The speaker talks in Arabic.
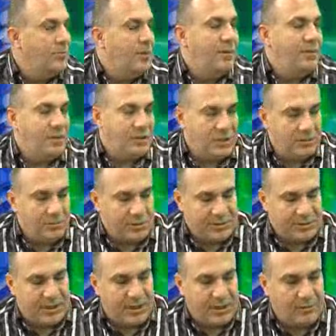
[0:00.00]
ما في شيء
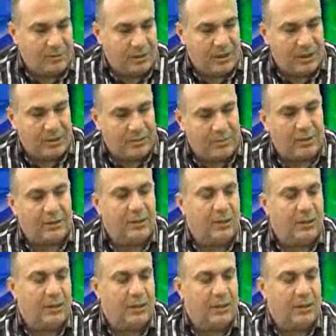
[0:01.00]
مستحيل مثل انا
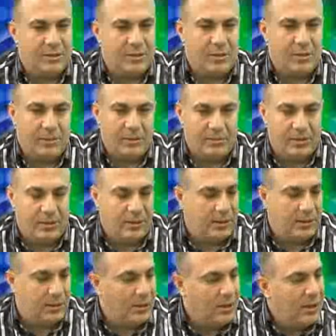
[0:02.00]
بعطيك اكزامبل بال